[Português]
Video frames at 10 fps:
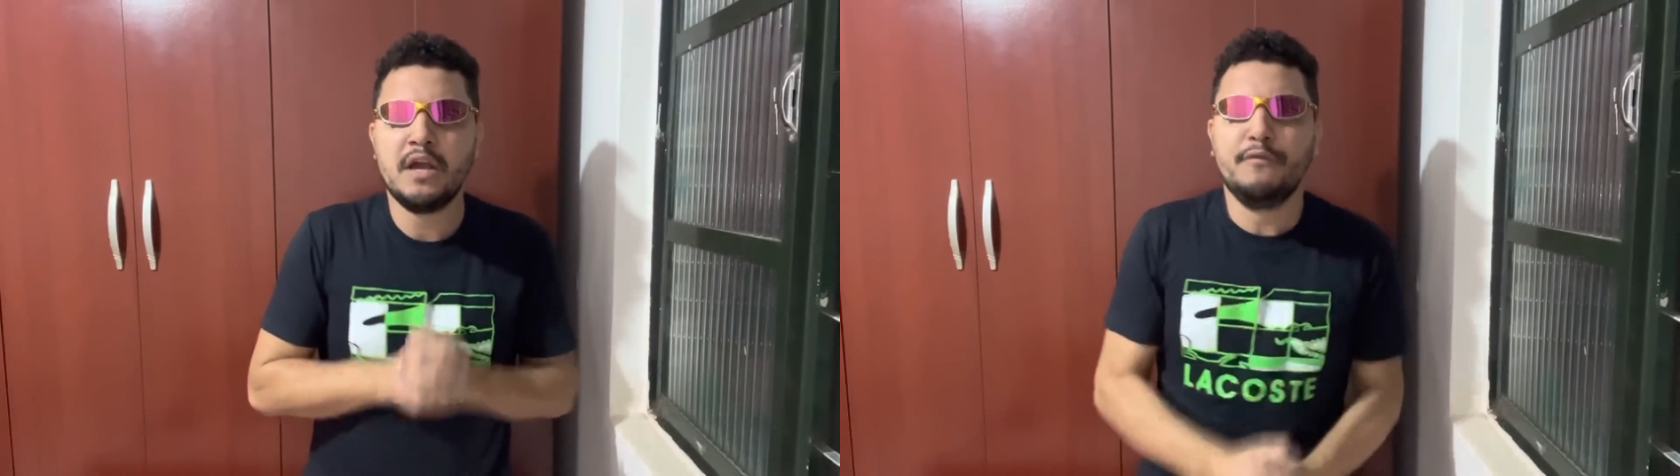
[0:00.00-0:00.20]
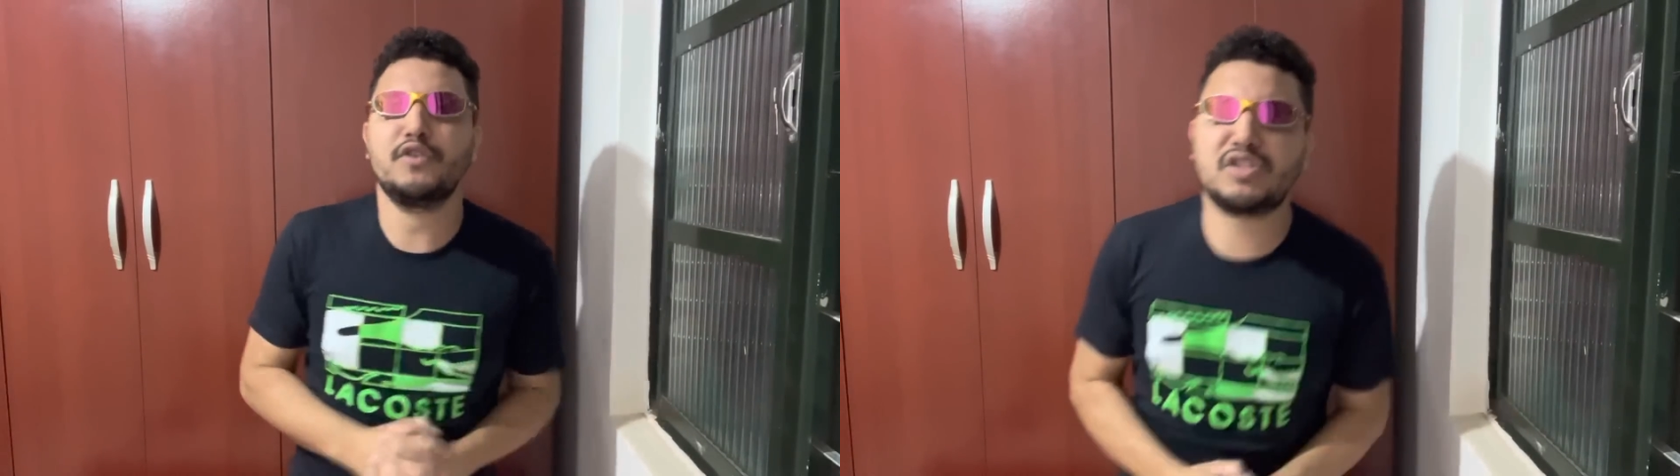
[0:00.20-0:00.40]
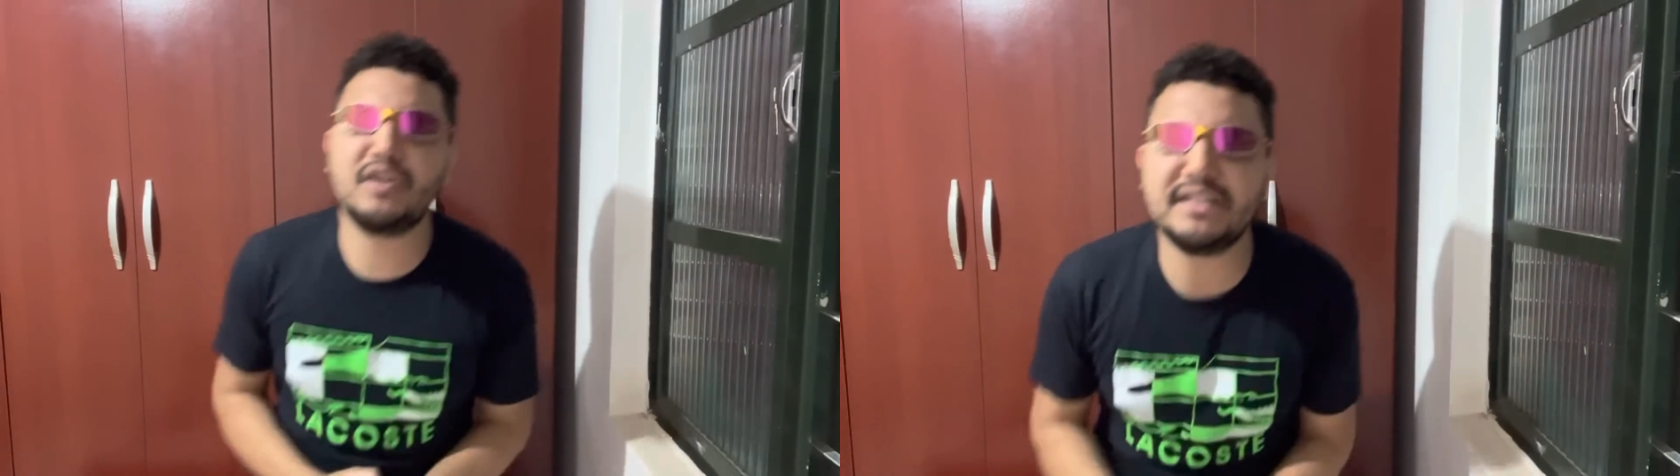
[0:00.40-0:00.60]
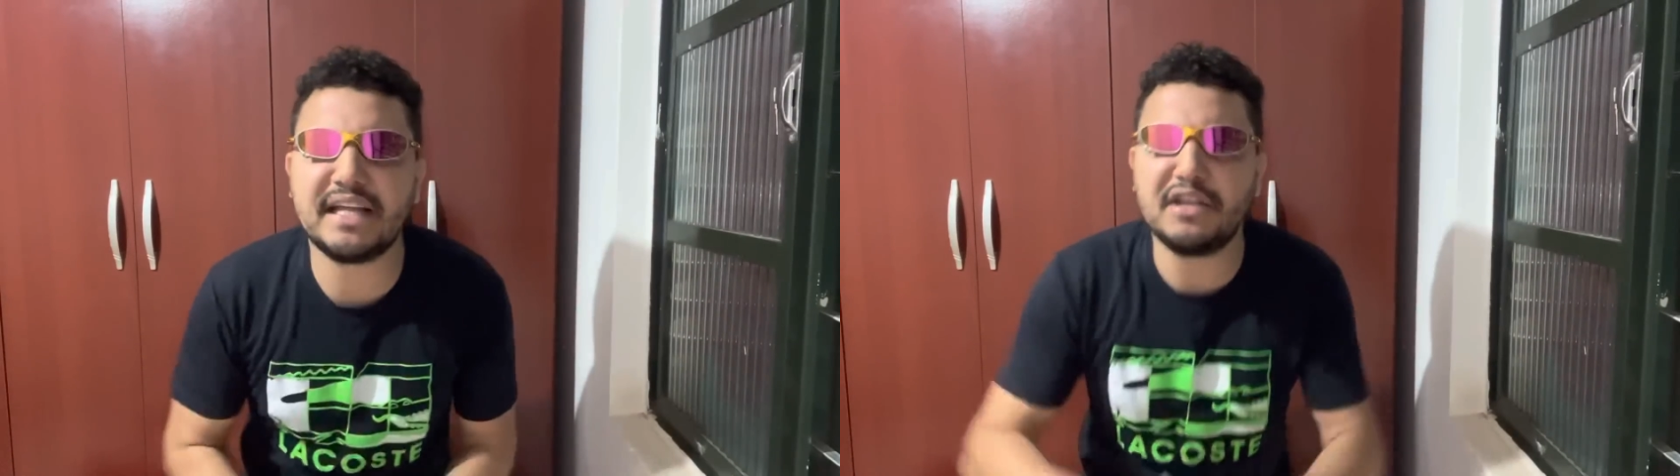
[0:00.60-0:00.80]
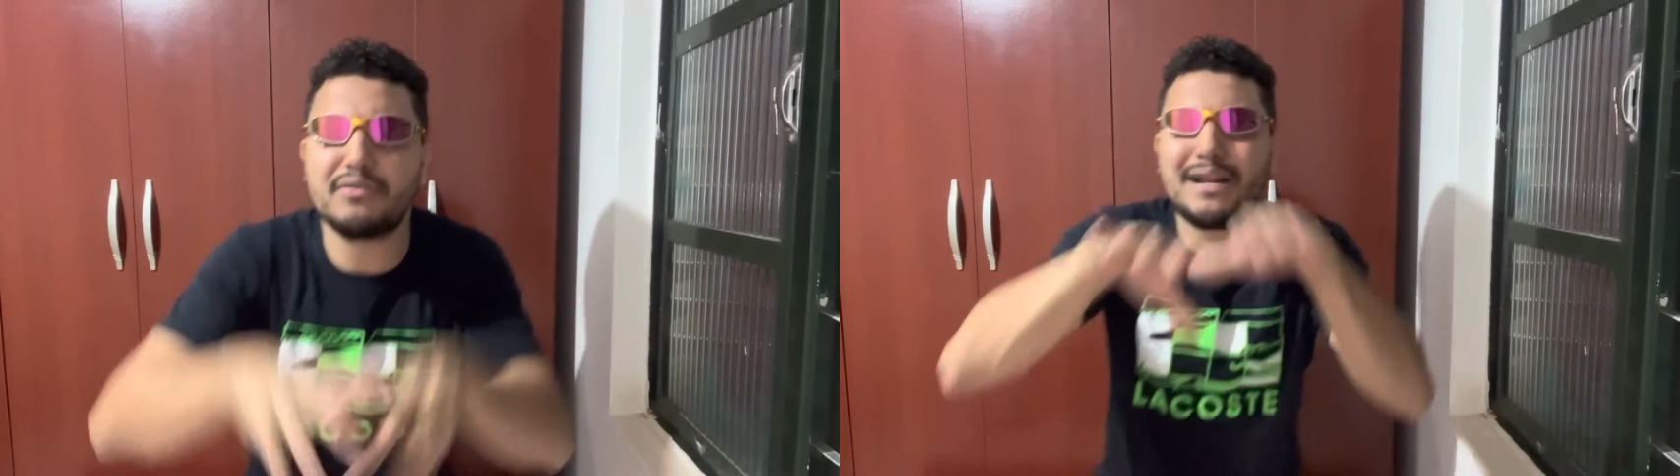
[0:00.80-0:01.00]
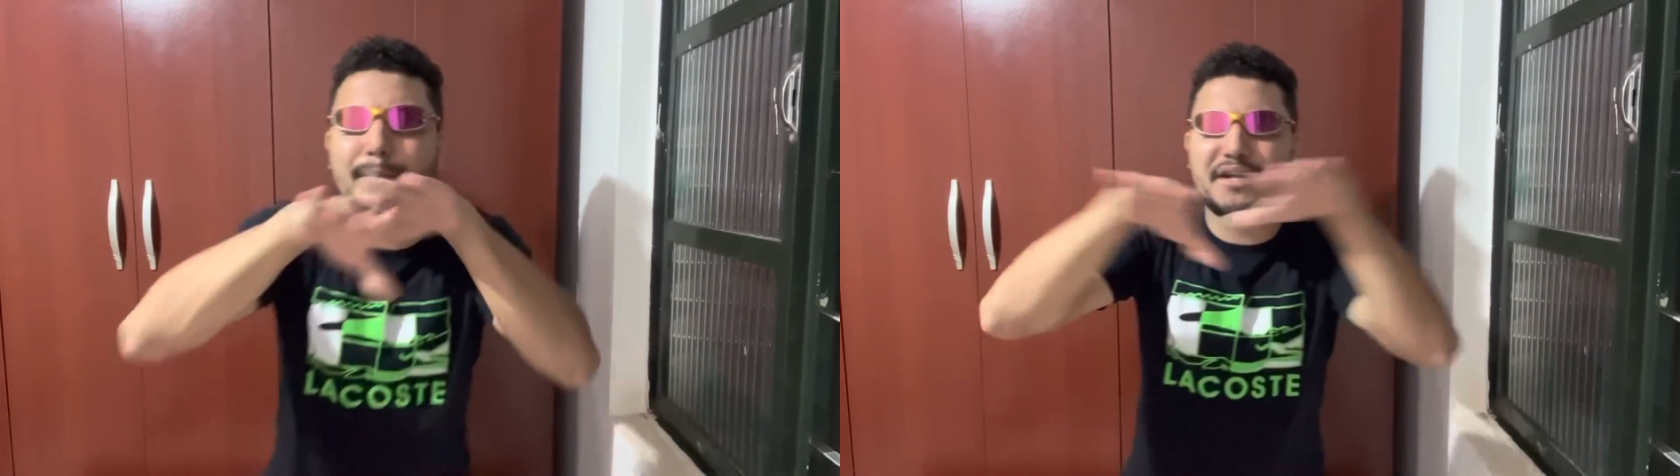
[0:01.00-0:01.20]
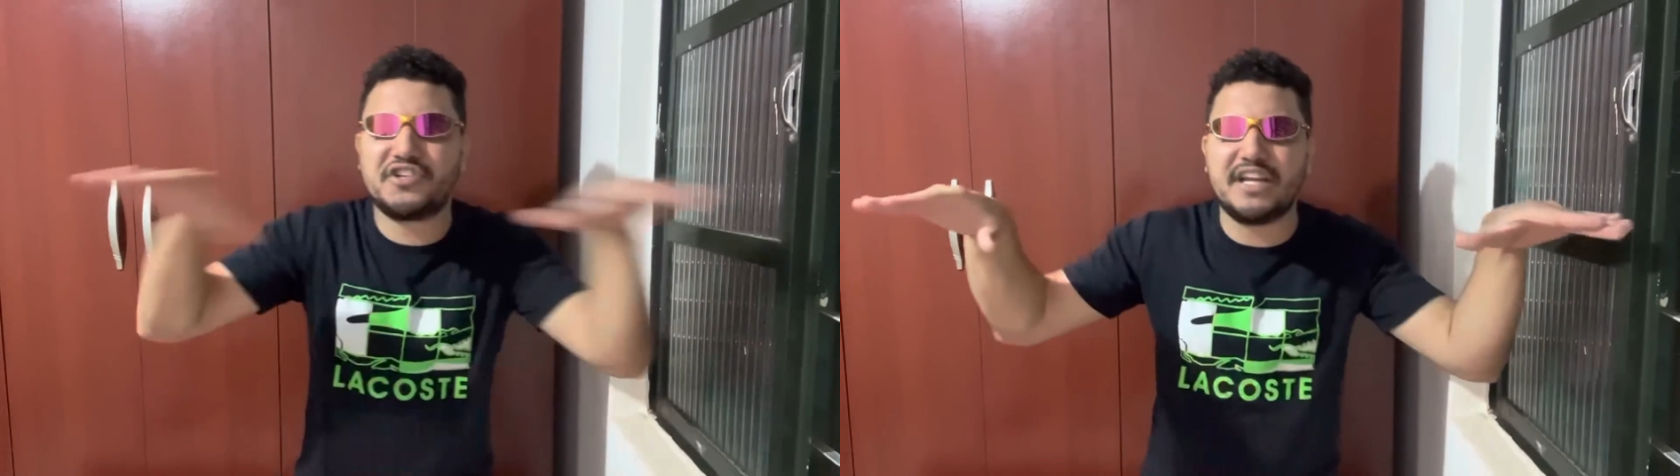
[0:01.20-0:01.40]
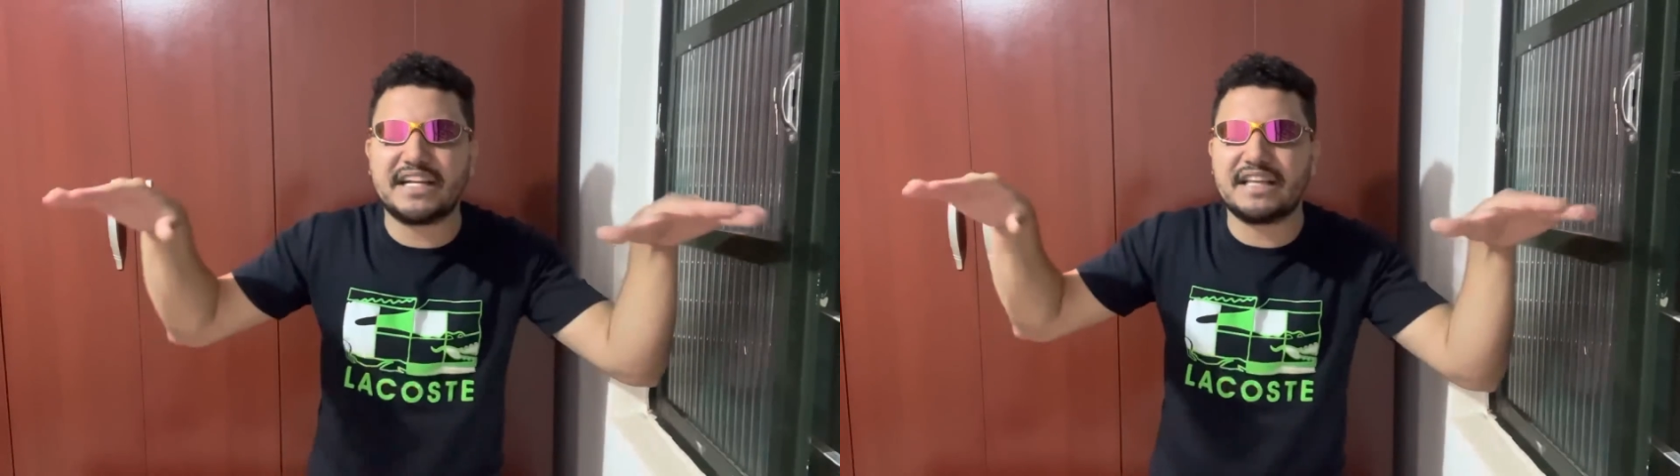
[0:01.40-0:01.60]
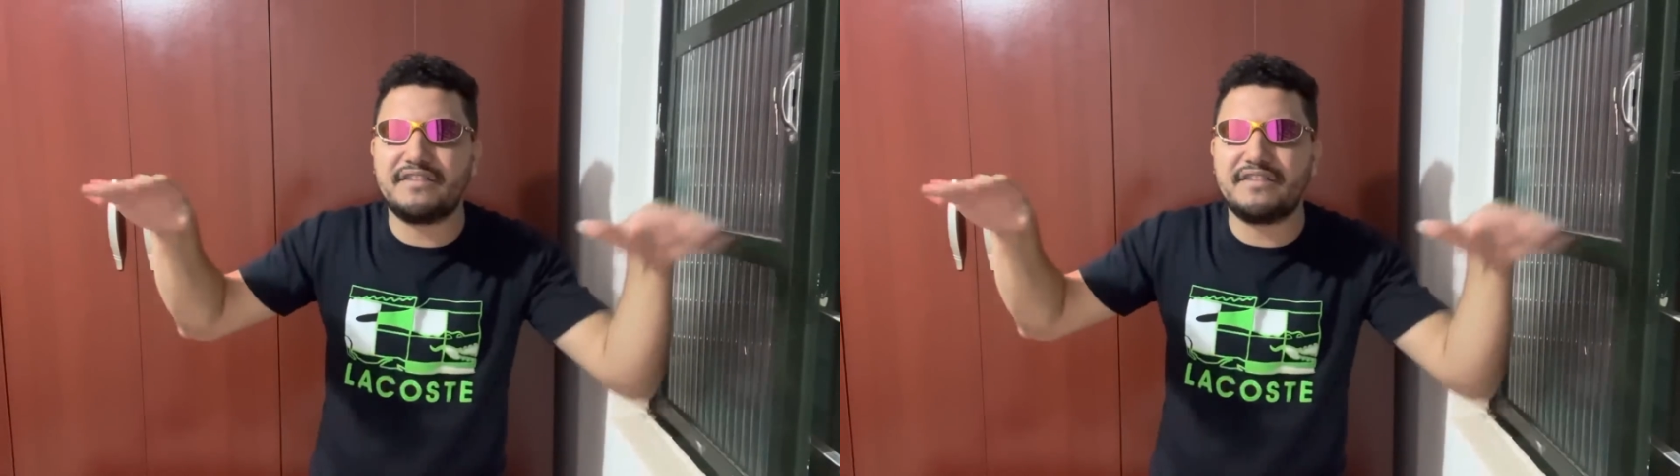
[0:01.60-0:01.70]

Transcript: Você não entendeu que na prateleira da